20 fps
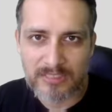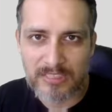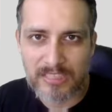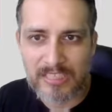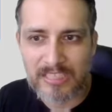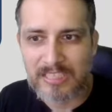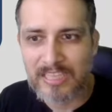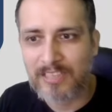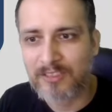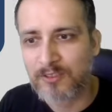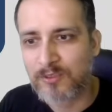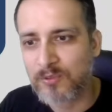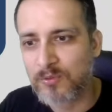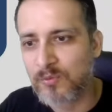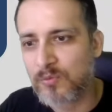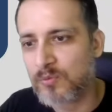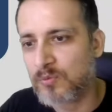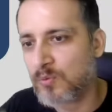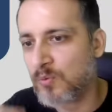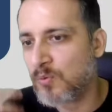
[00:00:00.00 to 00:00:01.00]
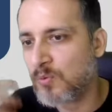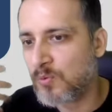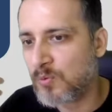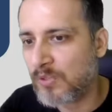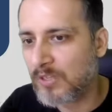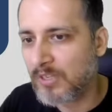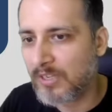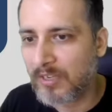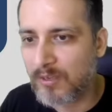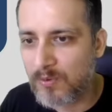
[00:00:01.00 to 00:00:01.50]
y tanto sus usos
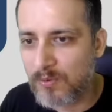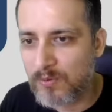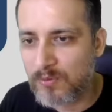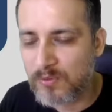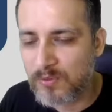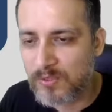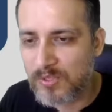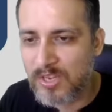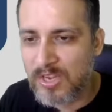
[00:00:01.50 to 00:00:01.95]
de recursos